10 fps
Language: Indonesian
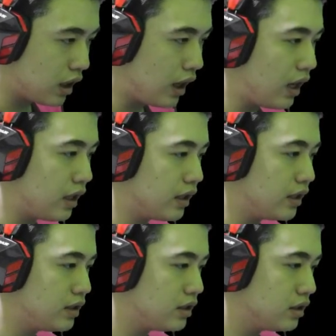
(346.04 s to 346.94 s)
Ah,
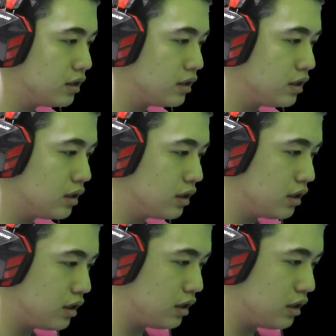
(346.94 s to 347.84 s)
nice.
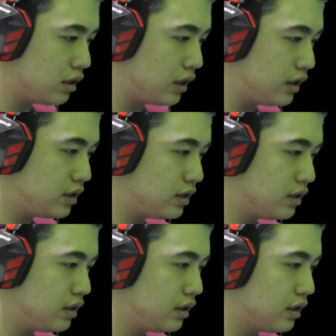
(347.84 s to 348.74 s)
Uh, nice.
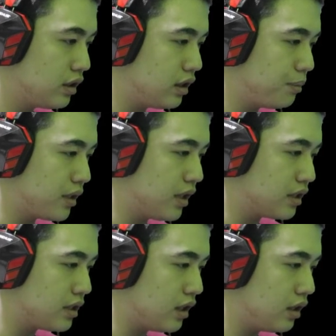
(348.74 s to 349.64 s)
Kita pergi
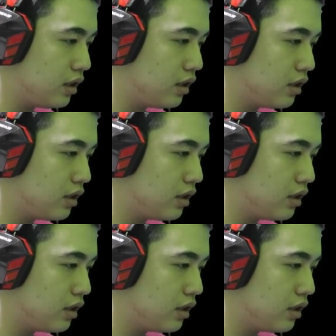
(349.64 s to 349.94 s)
ke sana.